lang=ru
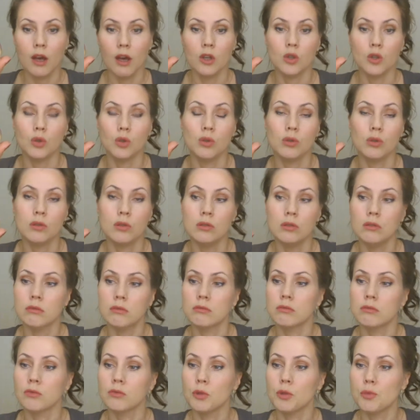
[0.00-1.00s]

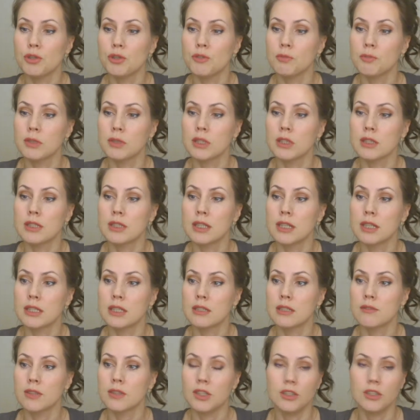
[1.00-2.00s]
Но, в общем-то,
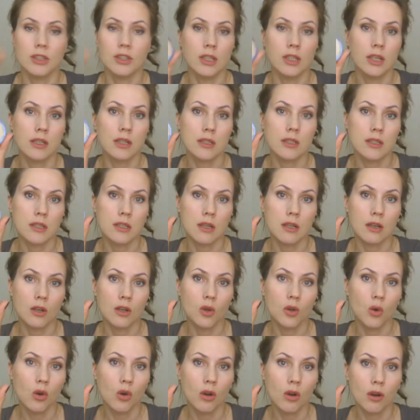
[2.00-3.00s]
средство интересное,
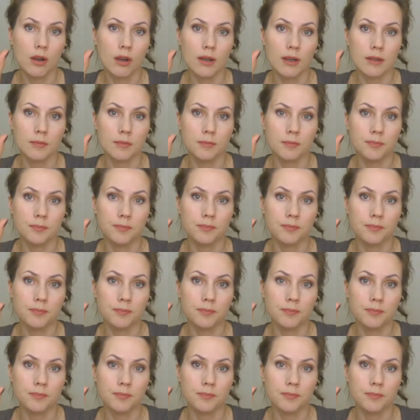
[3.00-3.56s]
легкое,